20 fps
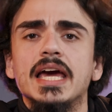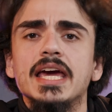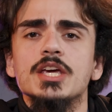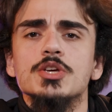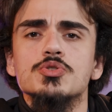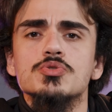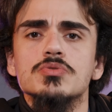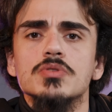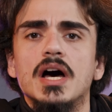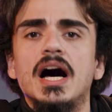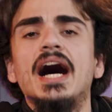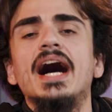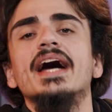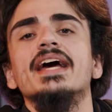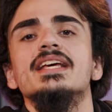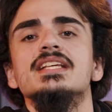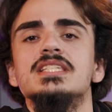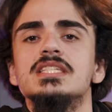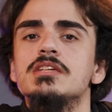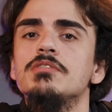E é isso.
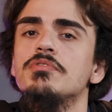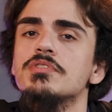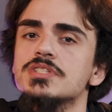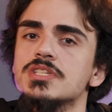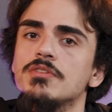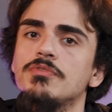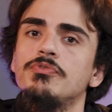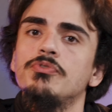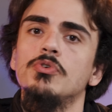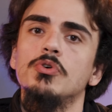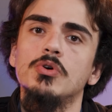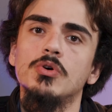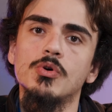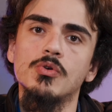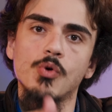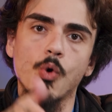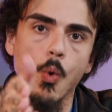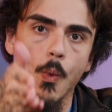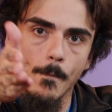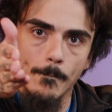Ah, e se você for
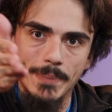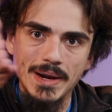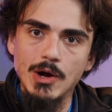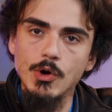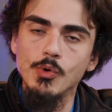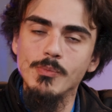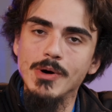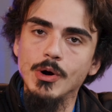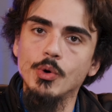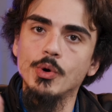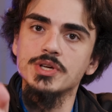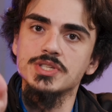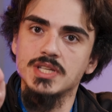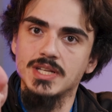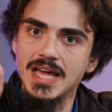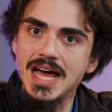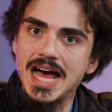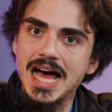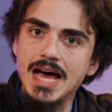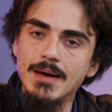comprar alguma coisa
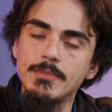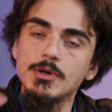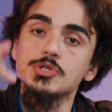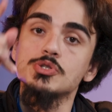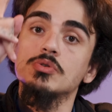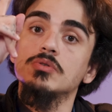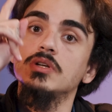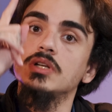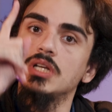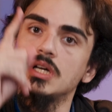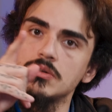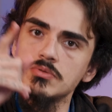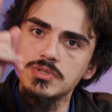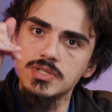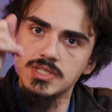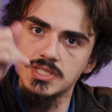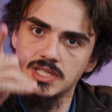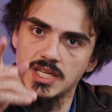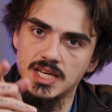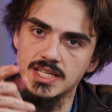na Amazon, não
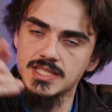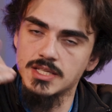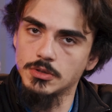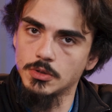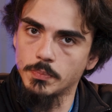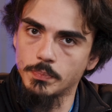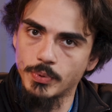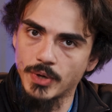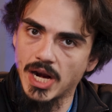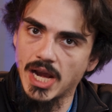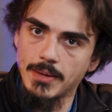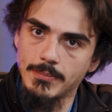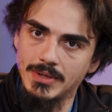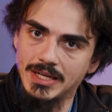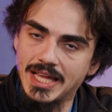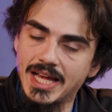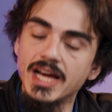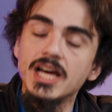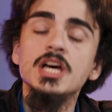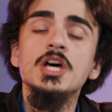se esqueça do Prime
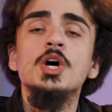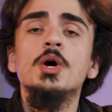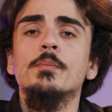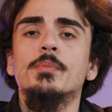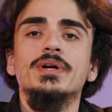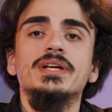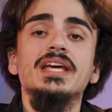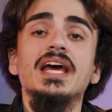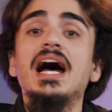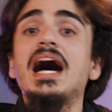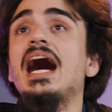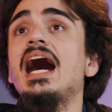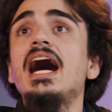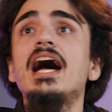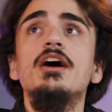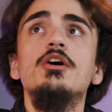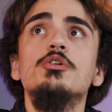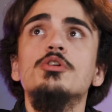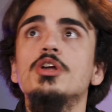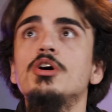lá, porque
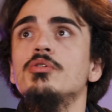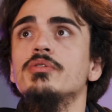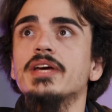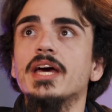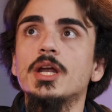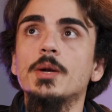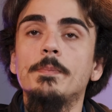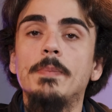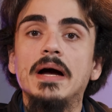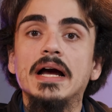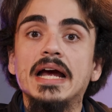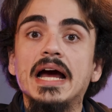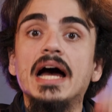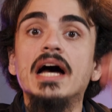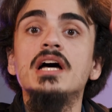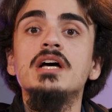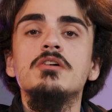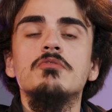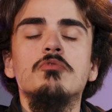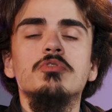ah, eu não quero
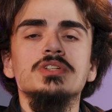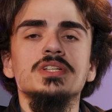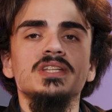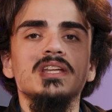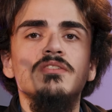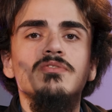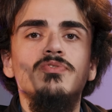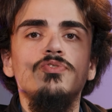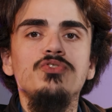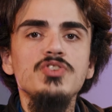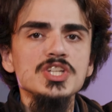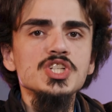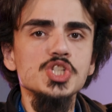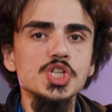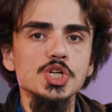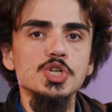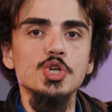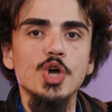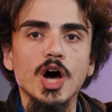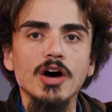pagar. Você tem
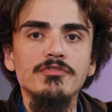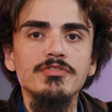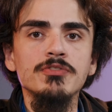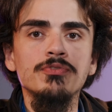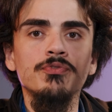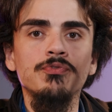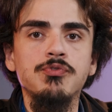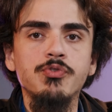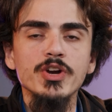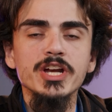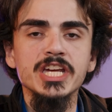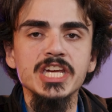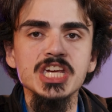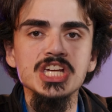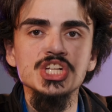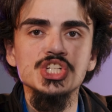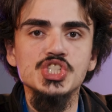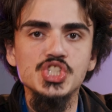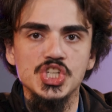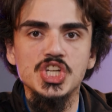29
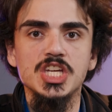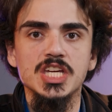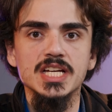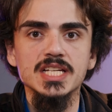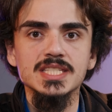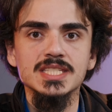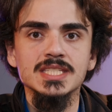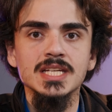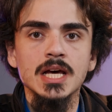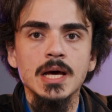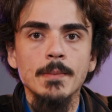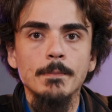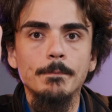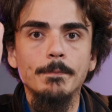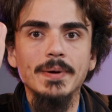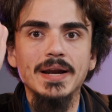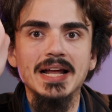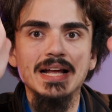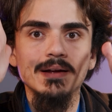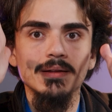freaking dias
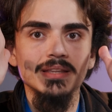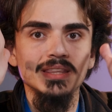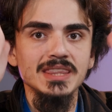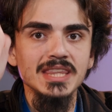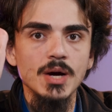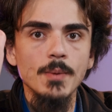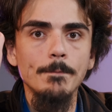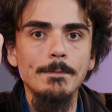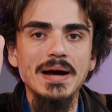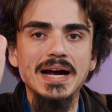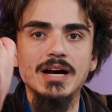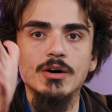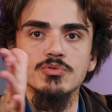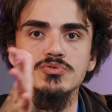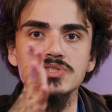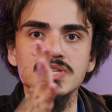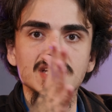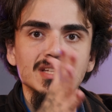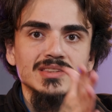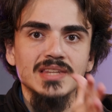para não pagar
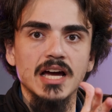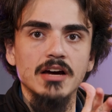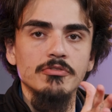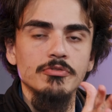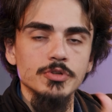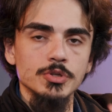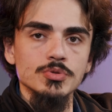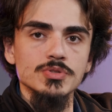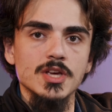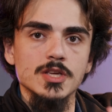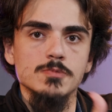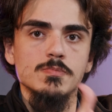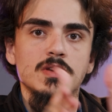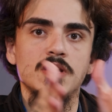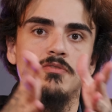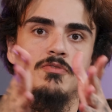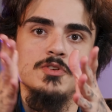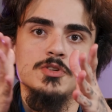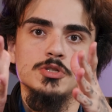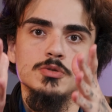um centavo e usar os
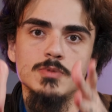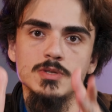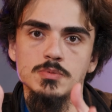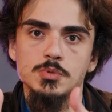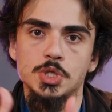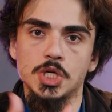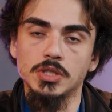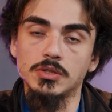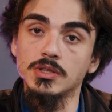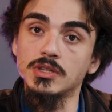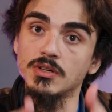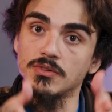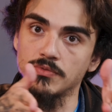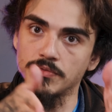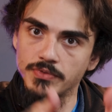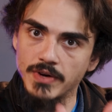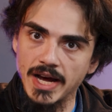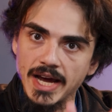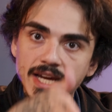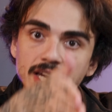benefícios do mesmo jeito. Então
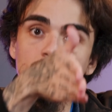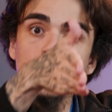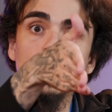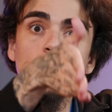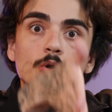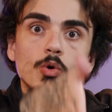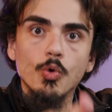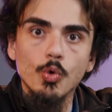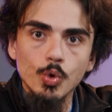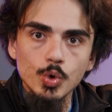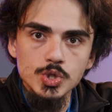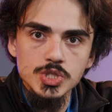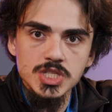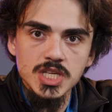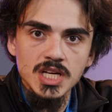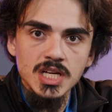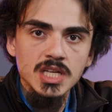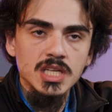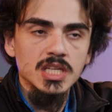vai, usa